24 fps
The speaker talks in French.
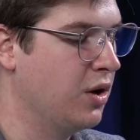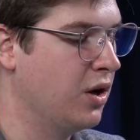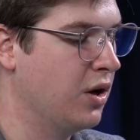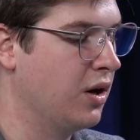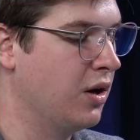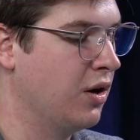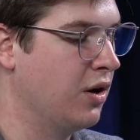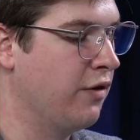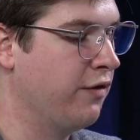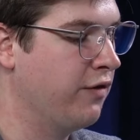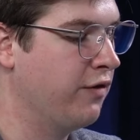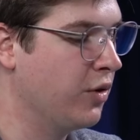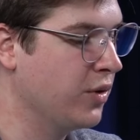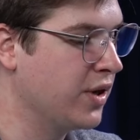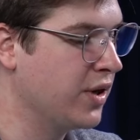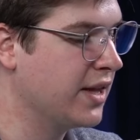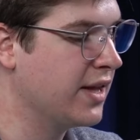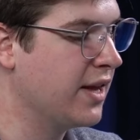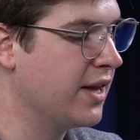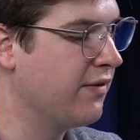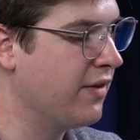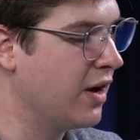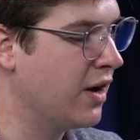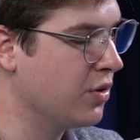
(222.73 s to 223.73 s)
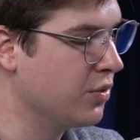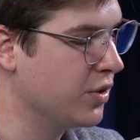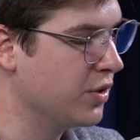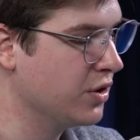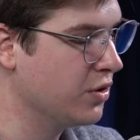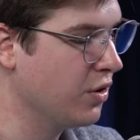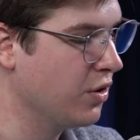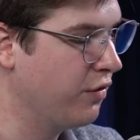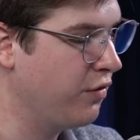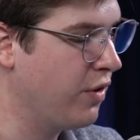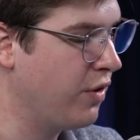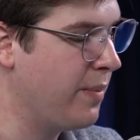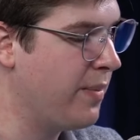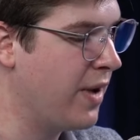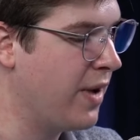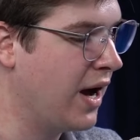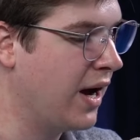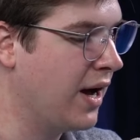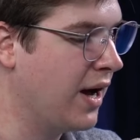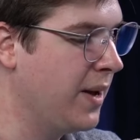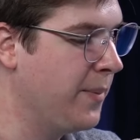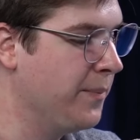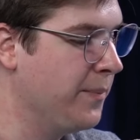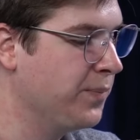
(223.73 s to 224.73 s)
le fonds il est évalué deux fois
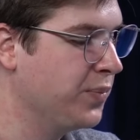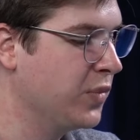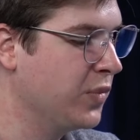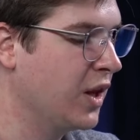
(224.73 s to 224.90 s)
par an.